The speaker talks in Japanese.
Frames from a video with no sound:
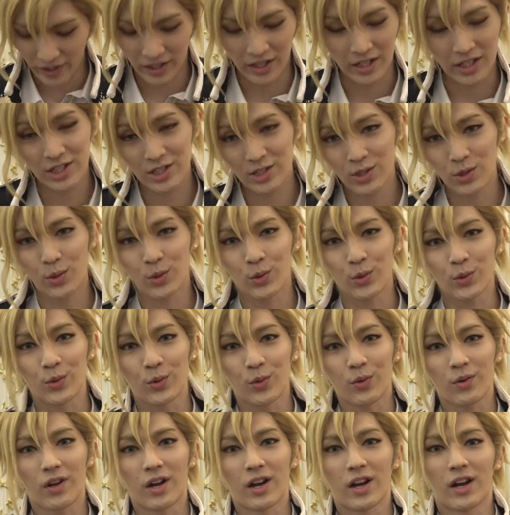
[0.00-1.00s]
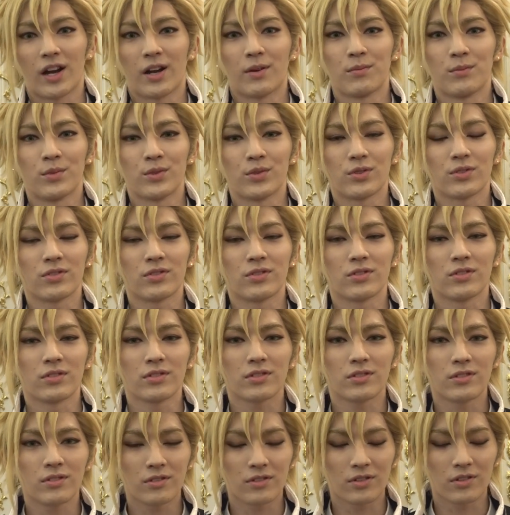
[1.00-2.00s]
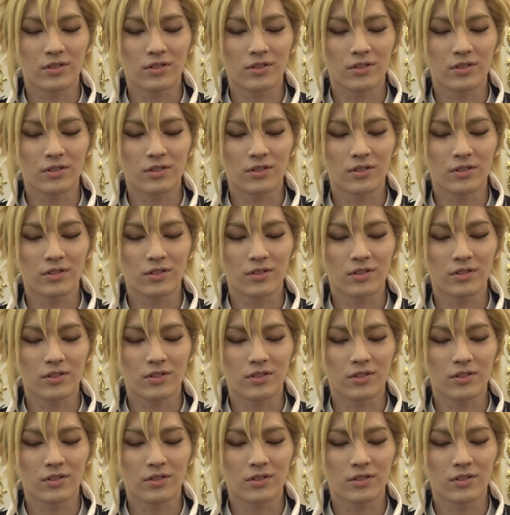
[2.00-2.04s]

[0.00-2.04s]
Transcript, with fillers: ね、衣装とかがもうすっ